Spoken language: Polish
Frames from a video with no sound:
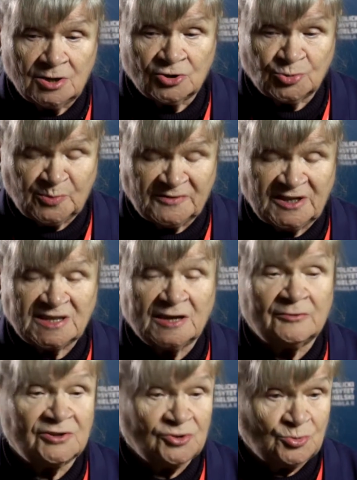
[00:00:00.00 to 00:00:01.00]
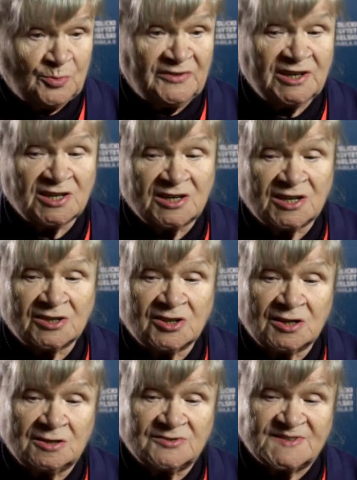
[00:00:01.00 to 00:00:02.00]
odpowiadała i odpowiada
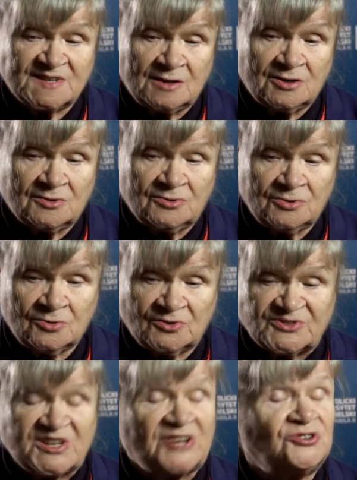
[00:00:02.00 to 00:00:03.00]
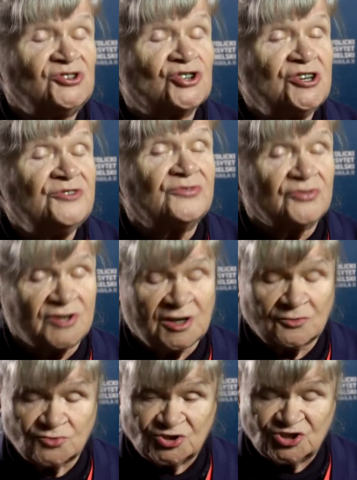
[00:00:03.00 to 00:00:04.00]
nadal za y, ostatni szlif
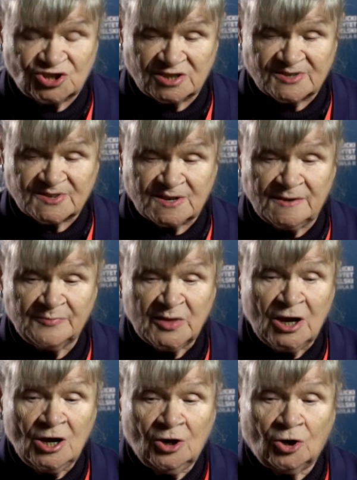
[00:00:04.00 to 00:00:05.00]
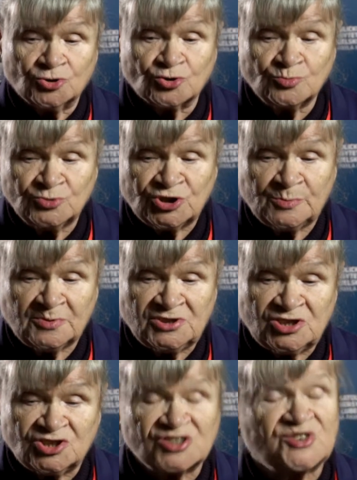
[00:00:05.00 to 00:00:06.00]
nauczycielski. Otóż muszę
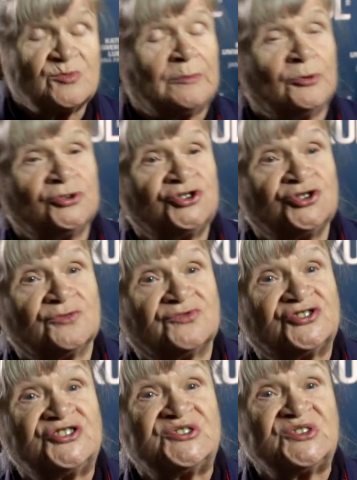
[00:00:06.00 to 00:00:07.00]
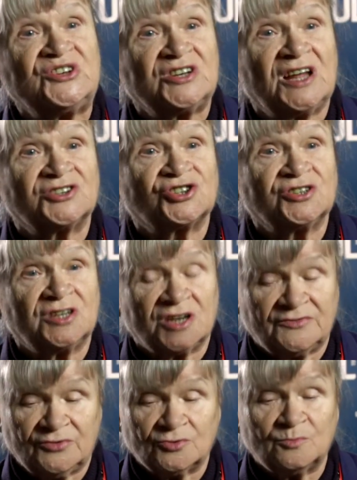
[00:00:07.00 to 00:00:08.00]
powiedzieć, że słabością wszystkich naszych
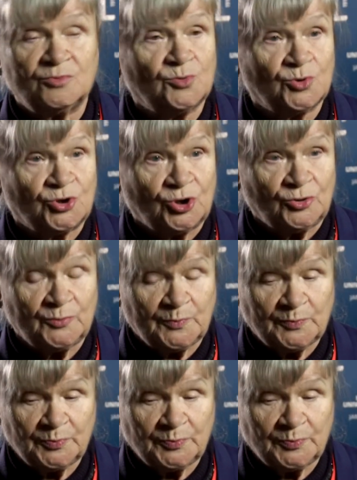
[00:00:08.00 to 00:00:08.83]
reform było to,